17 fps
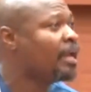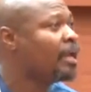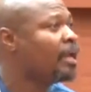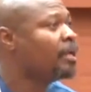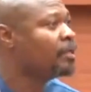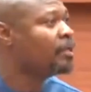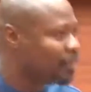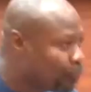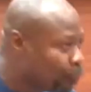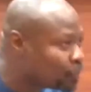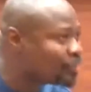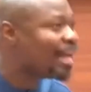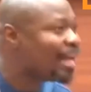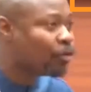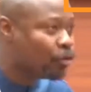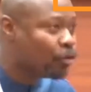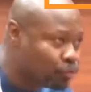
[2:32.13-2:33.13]
C'est pour ça
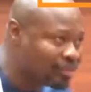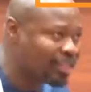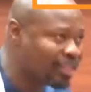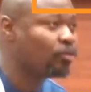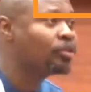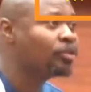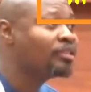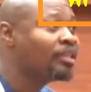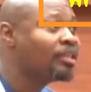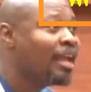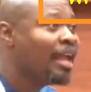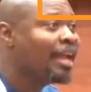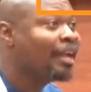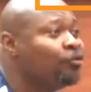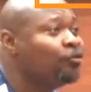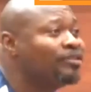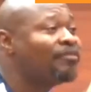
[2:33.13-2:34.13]
qu'on nous annonce que
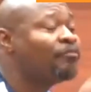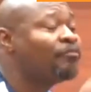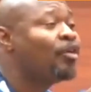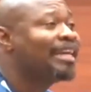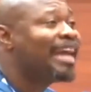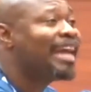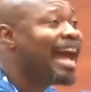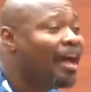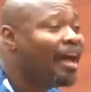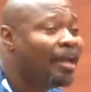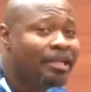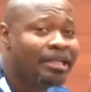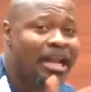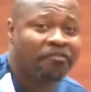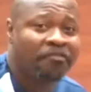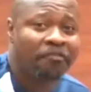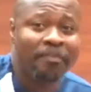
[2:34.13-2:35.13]
nous avons
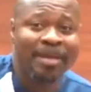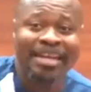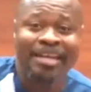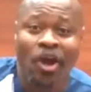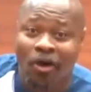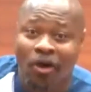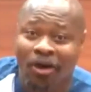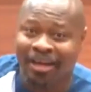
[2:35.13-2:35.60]
49 millions